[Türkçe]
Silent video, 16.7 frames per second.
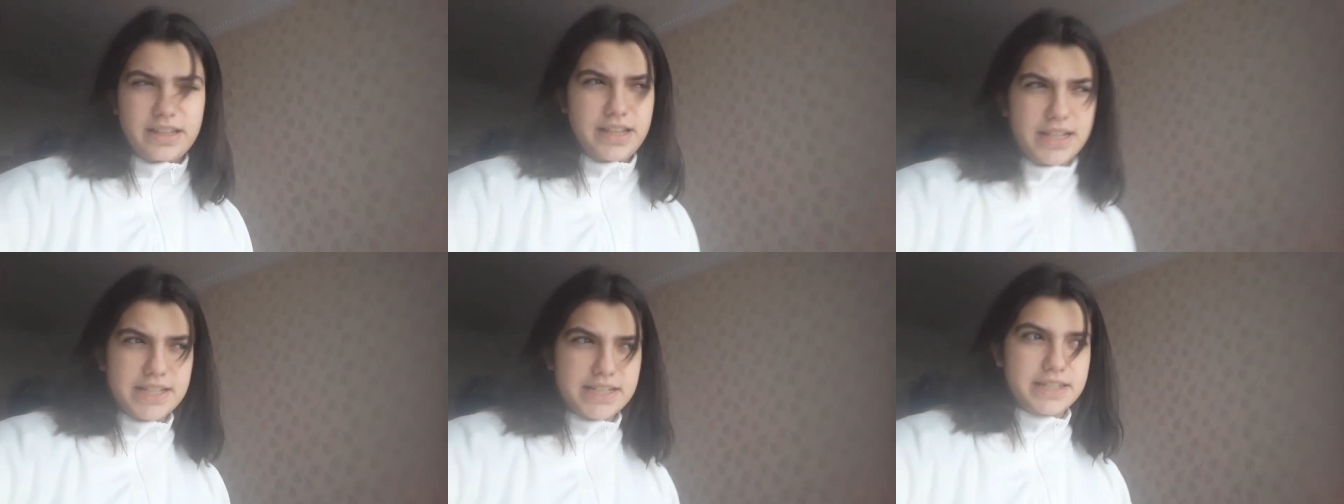
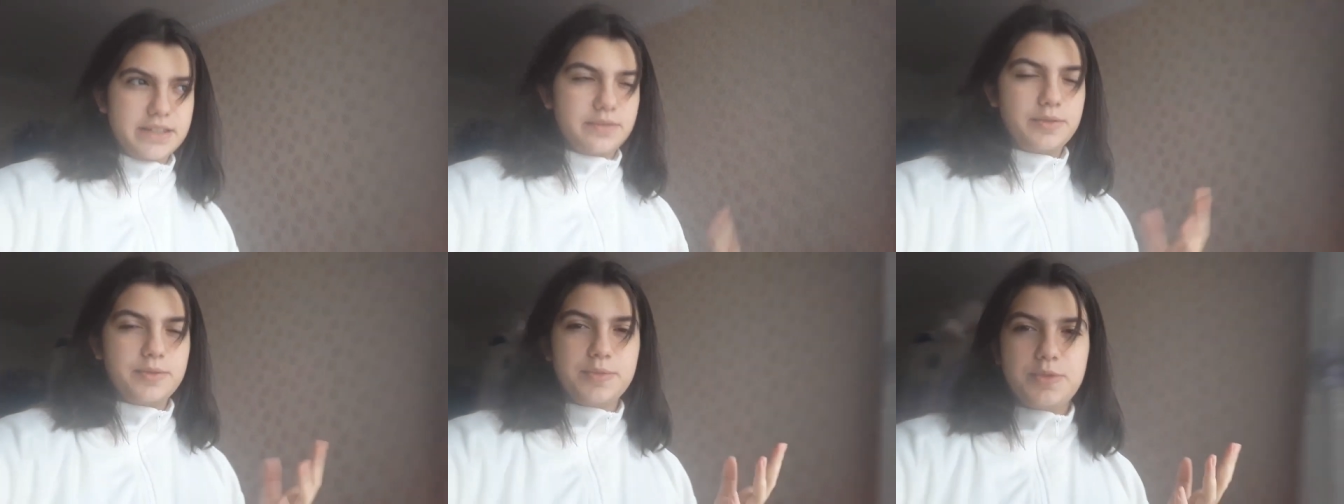İlk
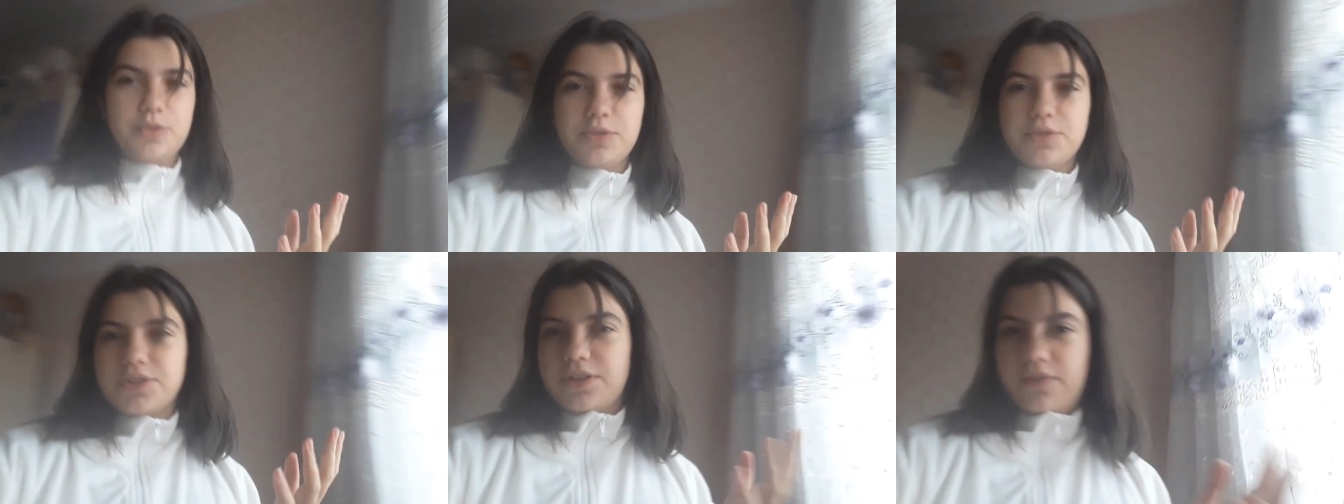sınavım
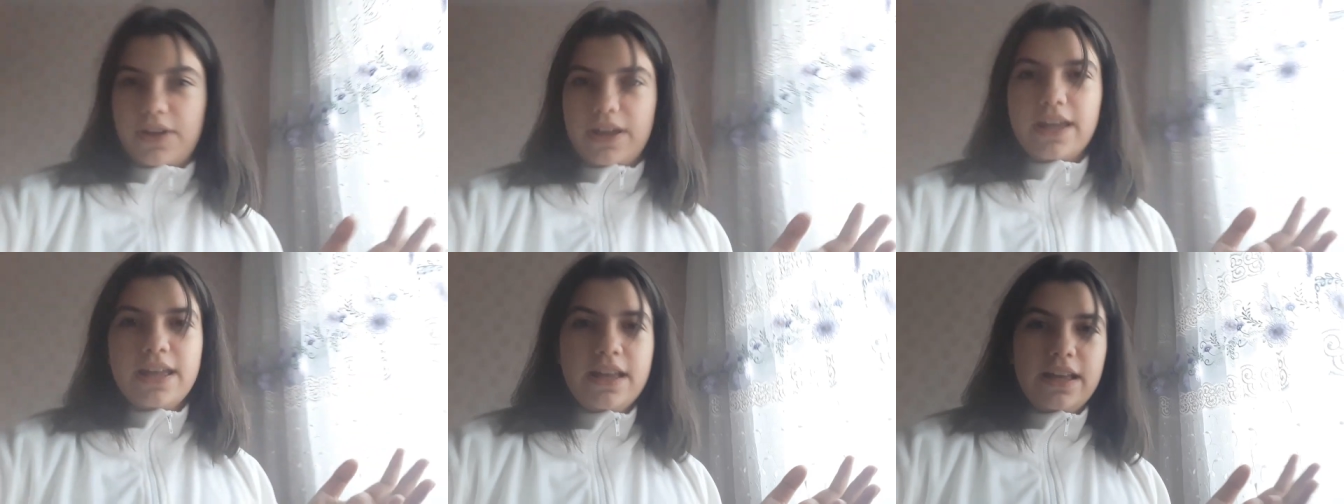Türkçe
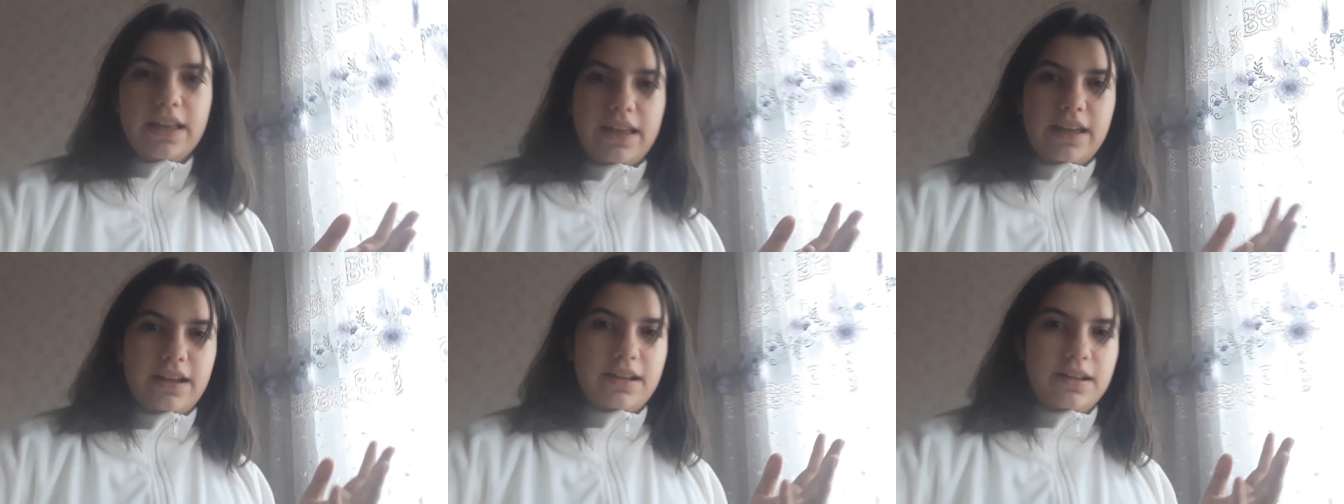ve
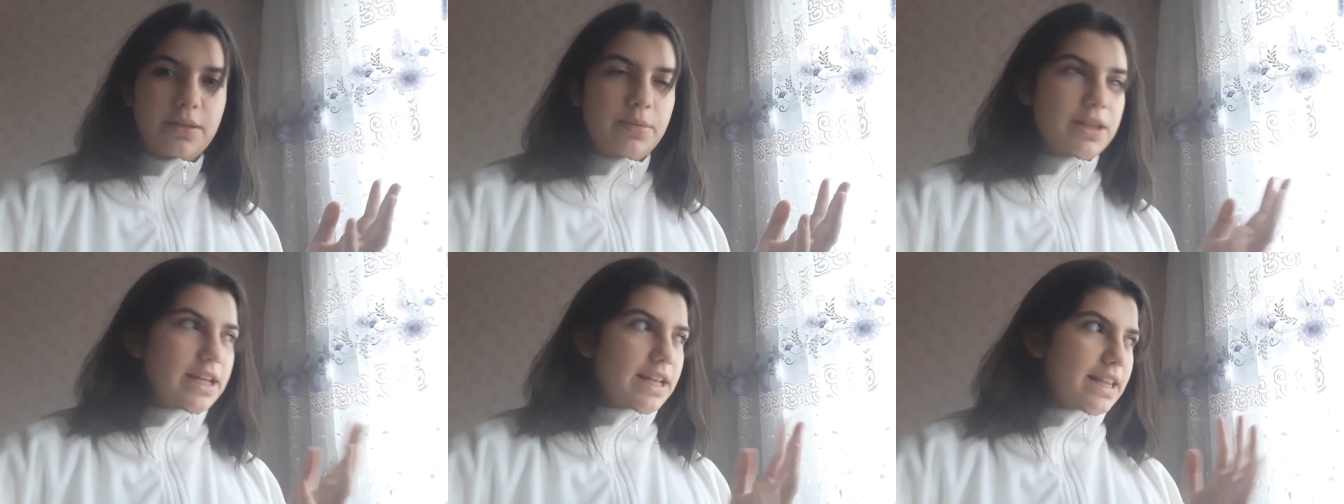e,
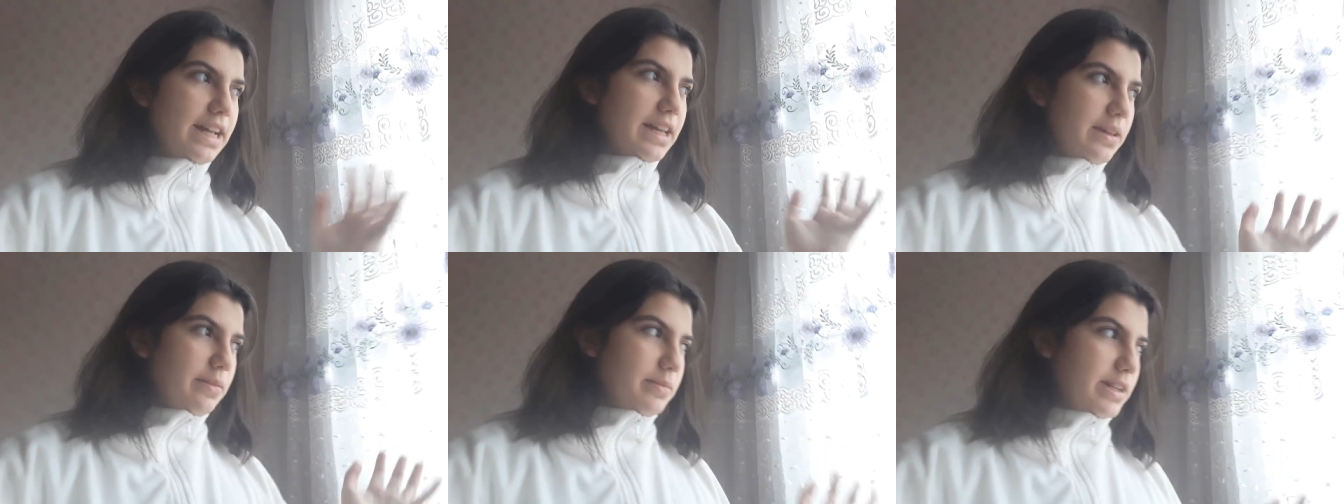arabada
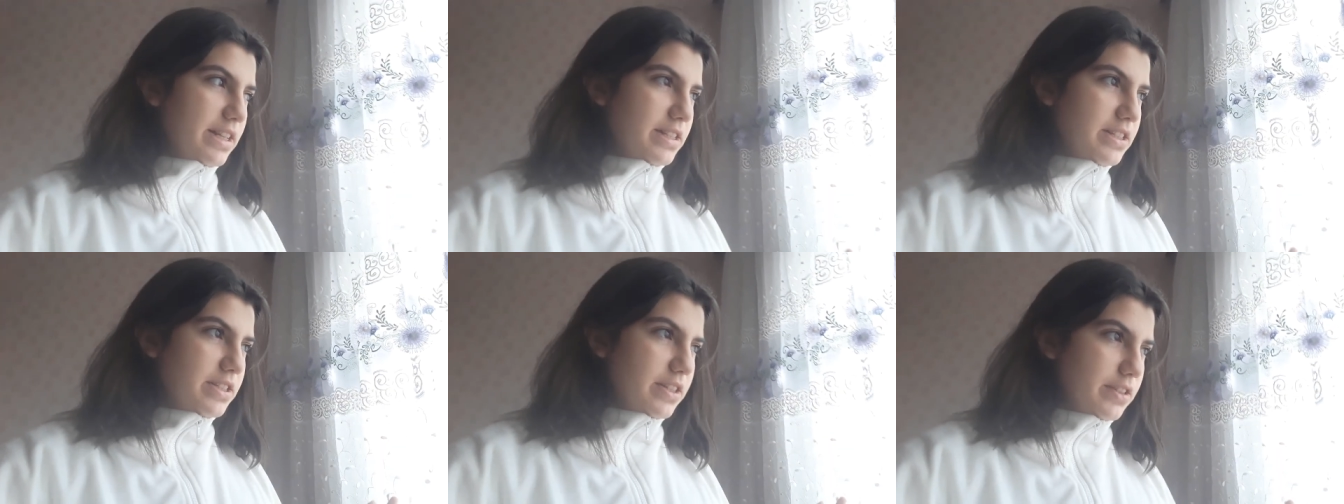giderken
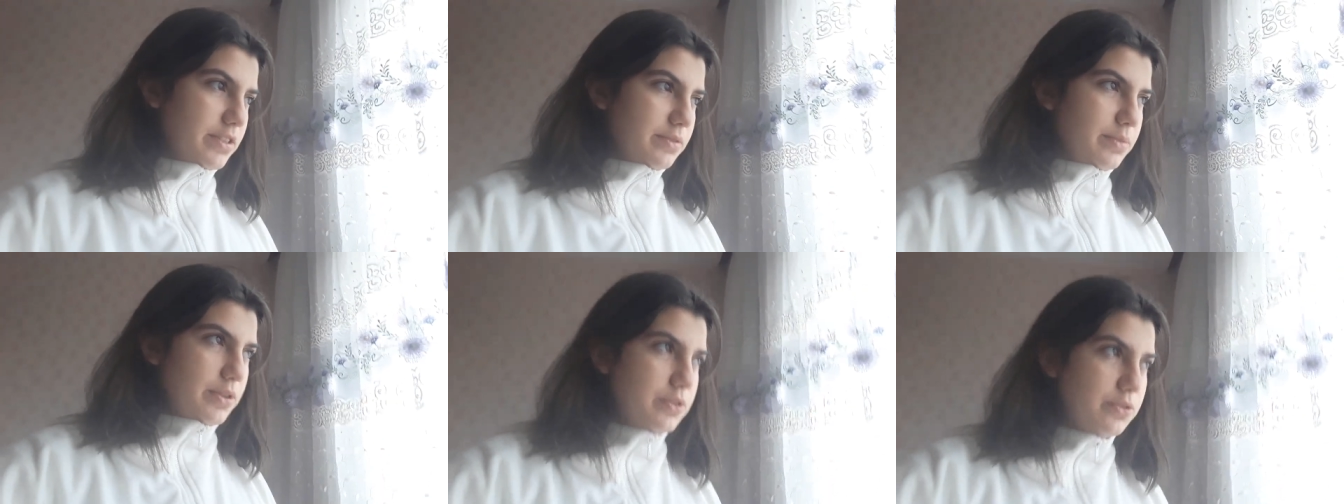birazcık
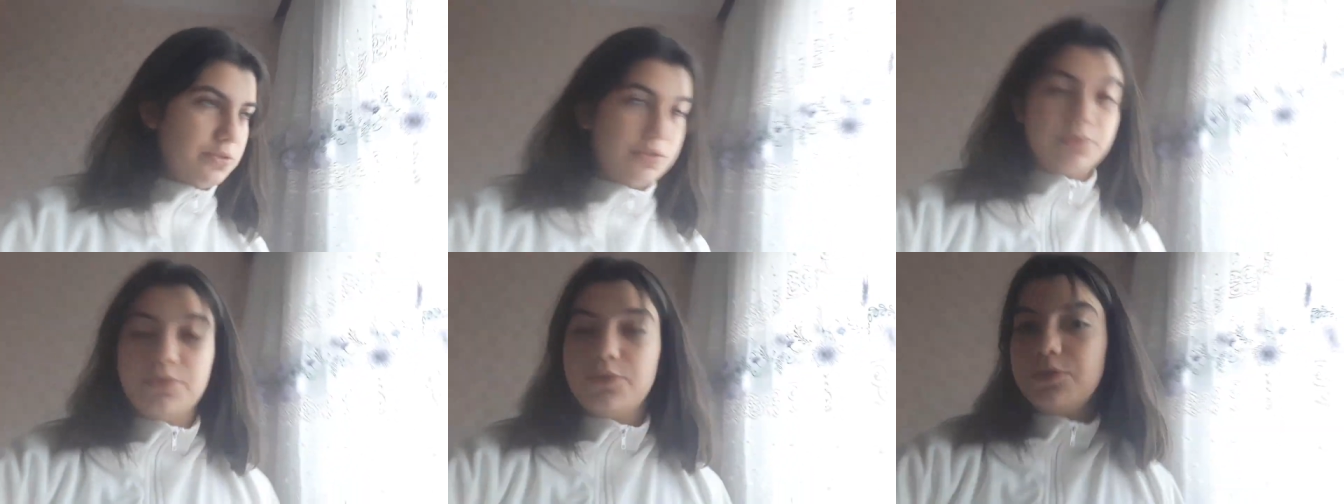çalışmayı
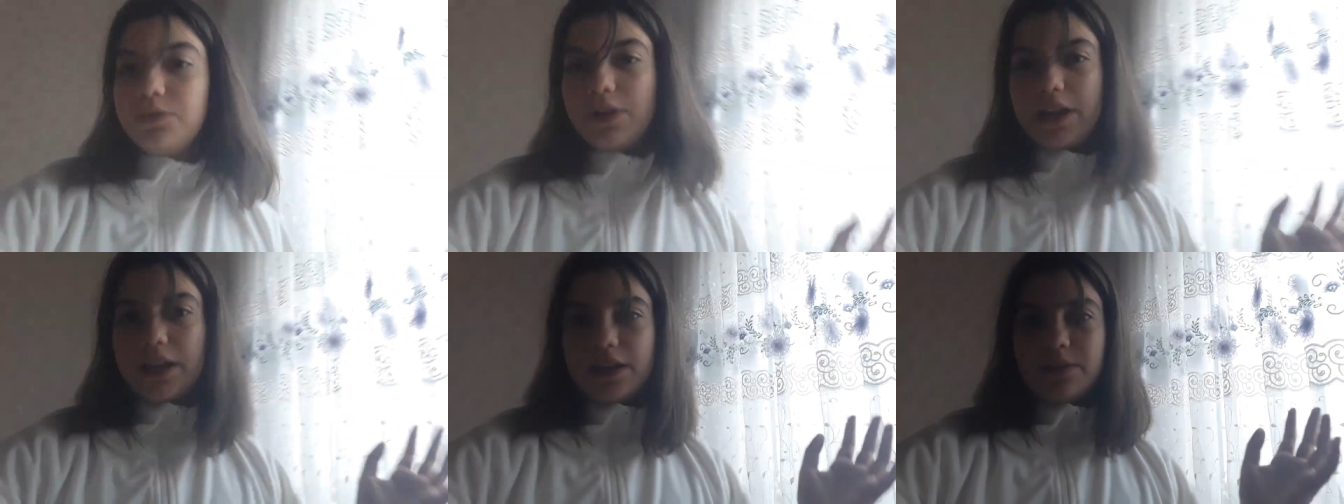düşünüyorum.
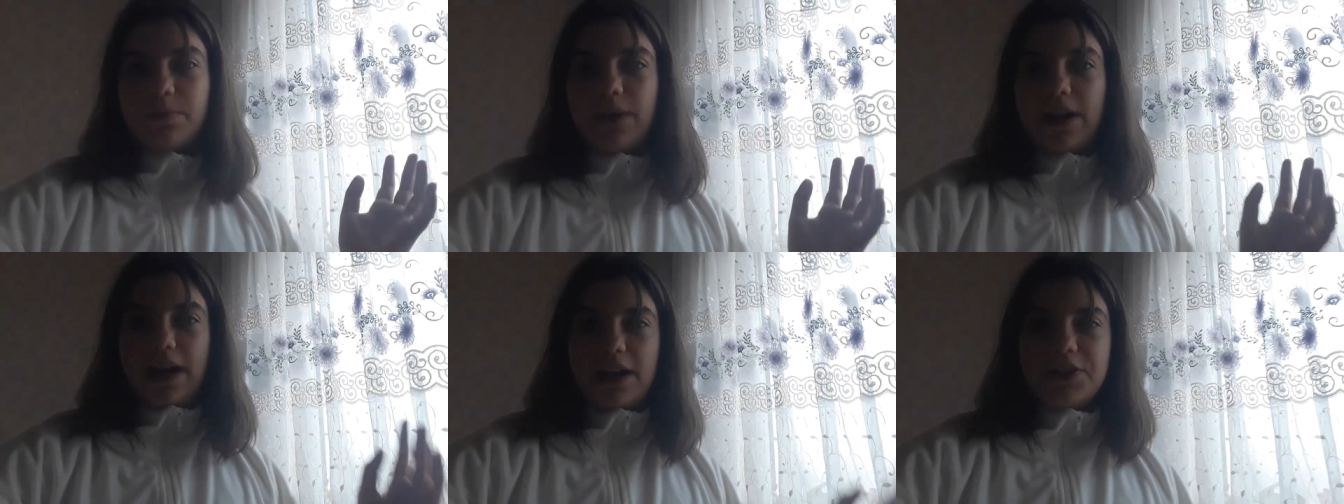Dün
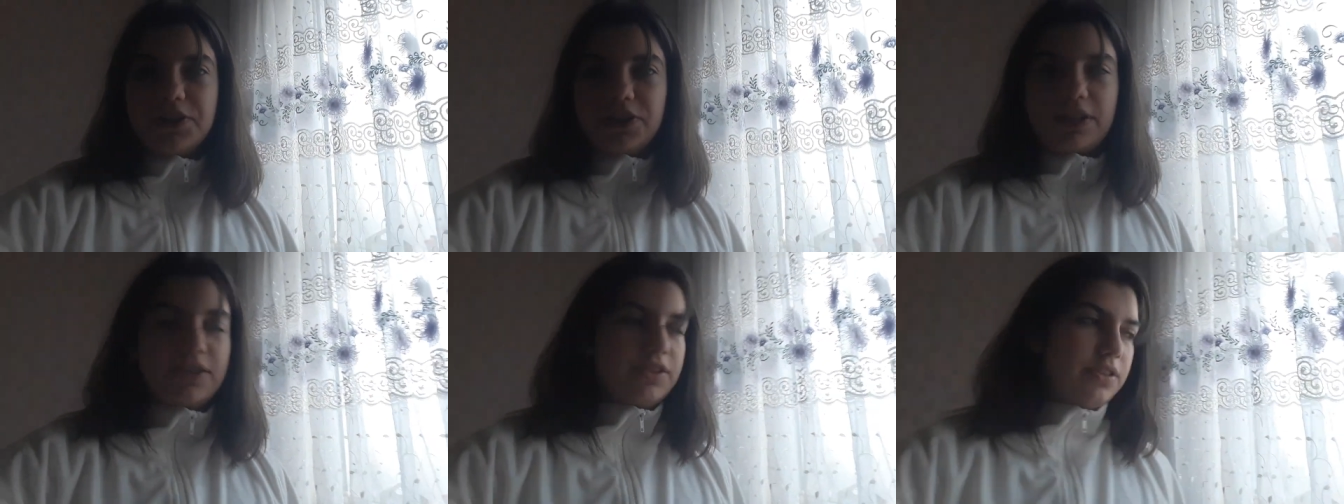e, bayağı
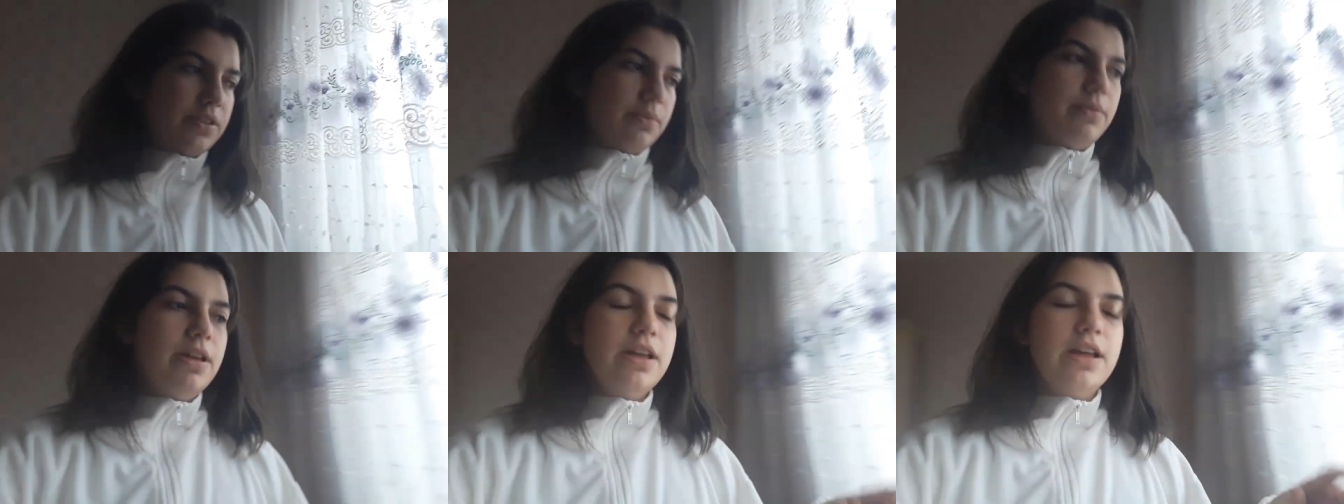
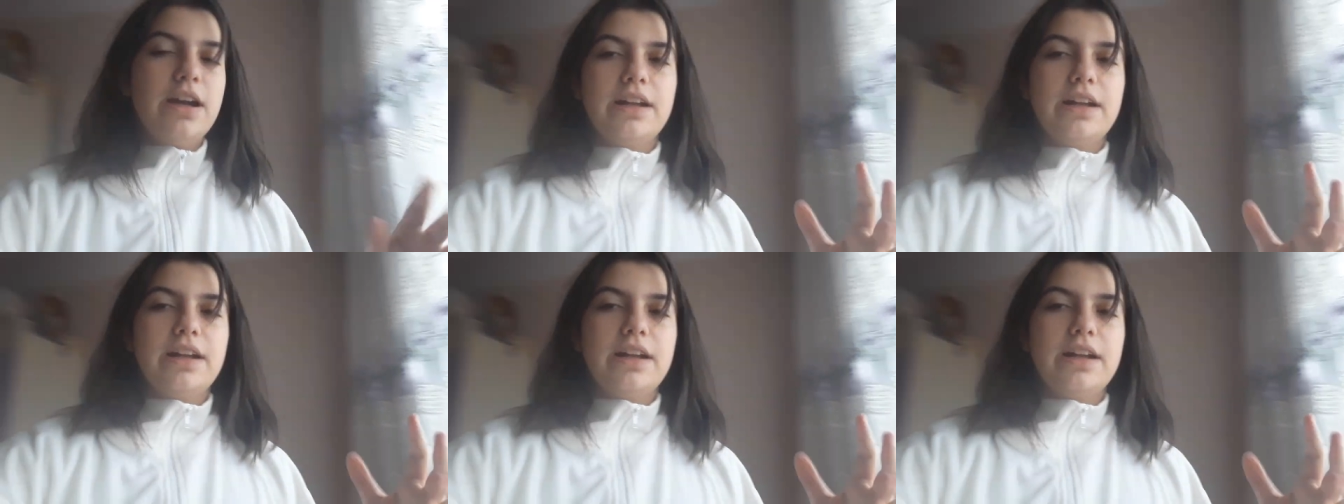çalıştım.